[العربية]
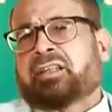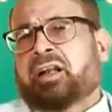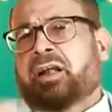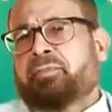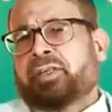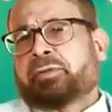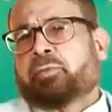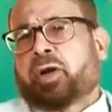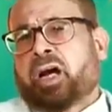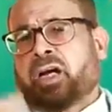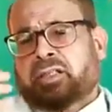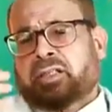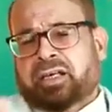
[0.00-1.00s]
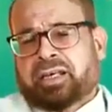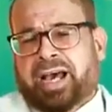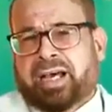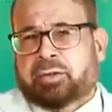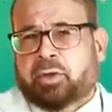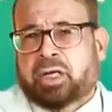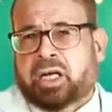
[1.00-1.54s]
انابيس براحتك
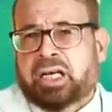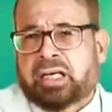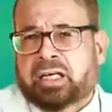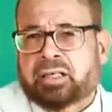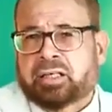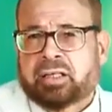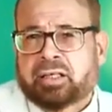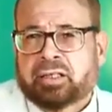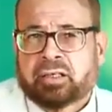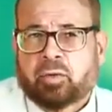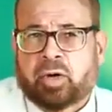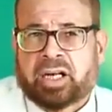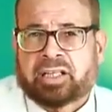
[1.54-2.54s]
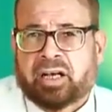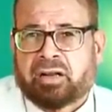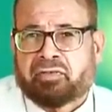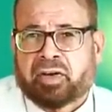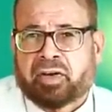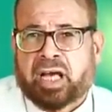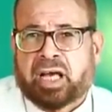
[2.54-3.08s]
يعني ولا ايه ولا
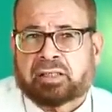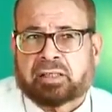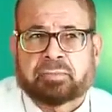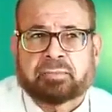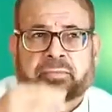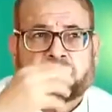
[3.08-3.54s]
تقرف الناس